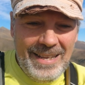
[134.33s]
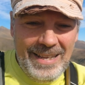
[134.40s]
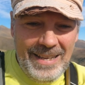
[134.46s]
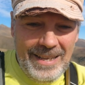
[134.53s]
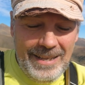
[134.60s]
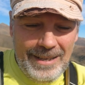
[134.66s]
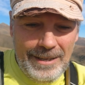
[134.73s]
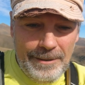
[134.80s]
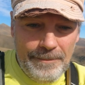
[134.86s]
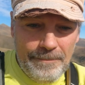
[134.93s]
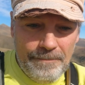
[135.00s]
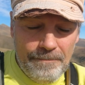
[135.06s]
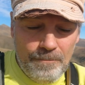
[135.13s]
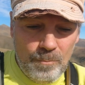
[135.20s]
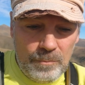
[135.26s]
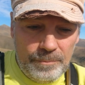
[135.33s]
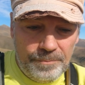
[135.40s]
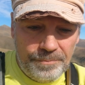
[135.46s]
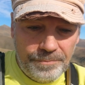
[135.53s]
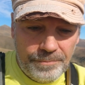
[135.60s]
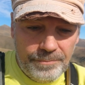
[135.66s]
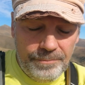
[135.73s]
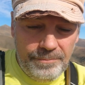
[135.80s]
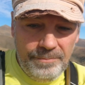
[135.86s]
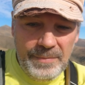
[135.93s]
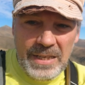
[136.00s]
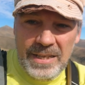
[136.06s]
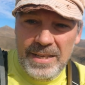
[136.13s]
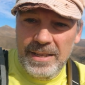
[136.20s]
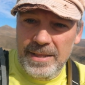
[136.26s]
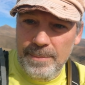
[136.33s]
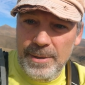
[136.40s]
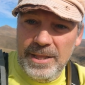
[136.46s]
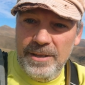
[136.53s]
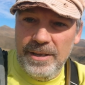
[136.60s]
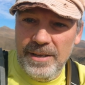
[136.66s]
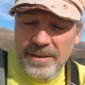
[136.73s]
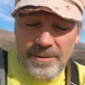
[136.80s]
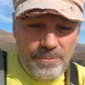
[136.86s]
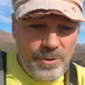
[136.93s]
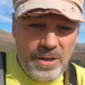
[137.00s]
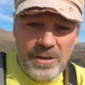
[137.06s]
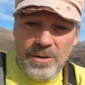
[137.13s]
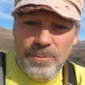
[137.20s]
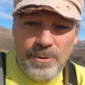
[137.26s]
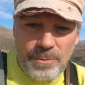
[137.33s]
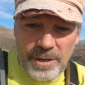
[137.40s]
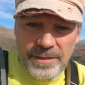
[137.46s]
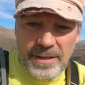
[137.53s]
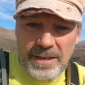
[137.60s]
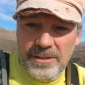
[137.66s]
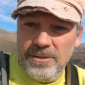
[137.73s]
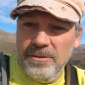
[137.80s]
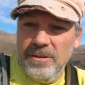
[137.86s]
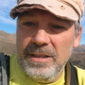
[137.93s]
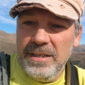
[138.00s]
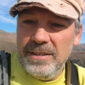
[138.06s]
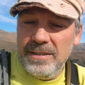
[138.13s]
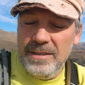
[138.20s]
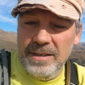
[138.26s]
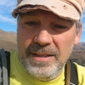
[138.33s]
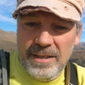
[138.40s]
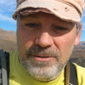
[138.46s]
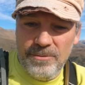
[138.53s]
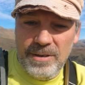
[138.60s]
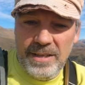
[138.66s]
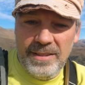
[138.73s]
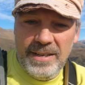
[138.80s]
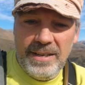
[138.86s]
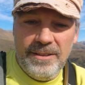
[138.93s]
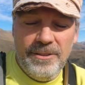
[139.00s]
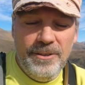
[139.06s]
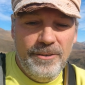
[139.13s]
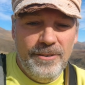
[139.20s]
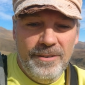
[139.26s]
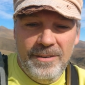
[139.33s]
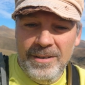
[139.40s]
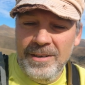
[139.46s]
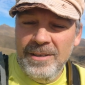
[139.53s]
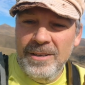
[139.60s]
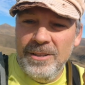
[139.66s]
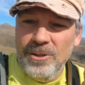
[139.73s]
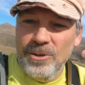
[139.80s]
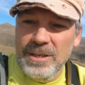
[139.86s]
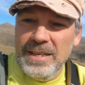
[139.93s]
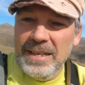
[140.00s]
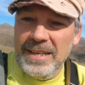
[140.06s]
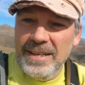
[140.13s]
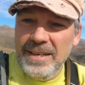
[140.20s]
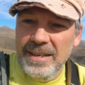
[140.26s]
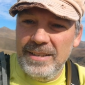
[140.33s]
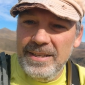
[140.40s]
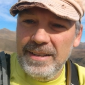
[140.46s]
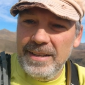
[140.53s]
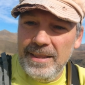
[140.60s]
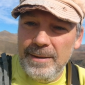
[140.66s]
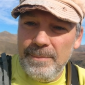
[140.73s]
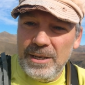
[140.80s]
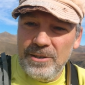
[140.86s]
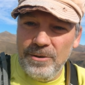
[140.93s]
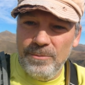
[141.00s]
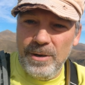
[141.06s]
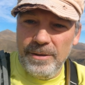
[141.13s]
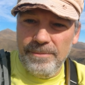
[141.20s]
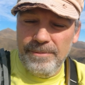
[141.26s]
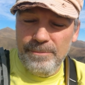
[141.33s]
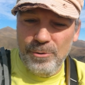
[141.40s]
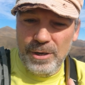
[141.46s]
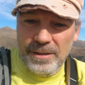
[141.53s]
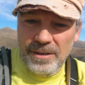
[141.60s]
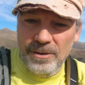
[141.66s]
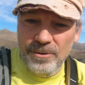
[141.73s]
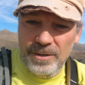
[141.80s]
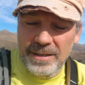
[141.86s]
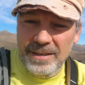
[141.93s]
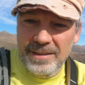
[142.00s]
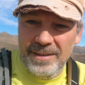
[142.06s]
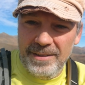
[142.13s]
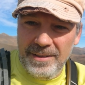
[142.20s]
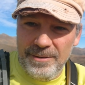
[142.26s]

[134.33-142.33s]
Y, y te pide, ¿cómo puedo hacer esto? le das una indicación, entonces ya quiere el siguiente paso, ¿cómo puedo hacer lo siguiente?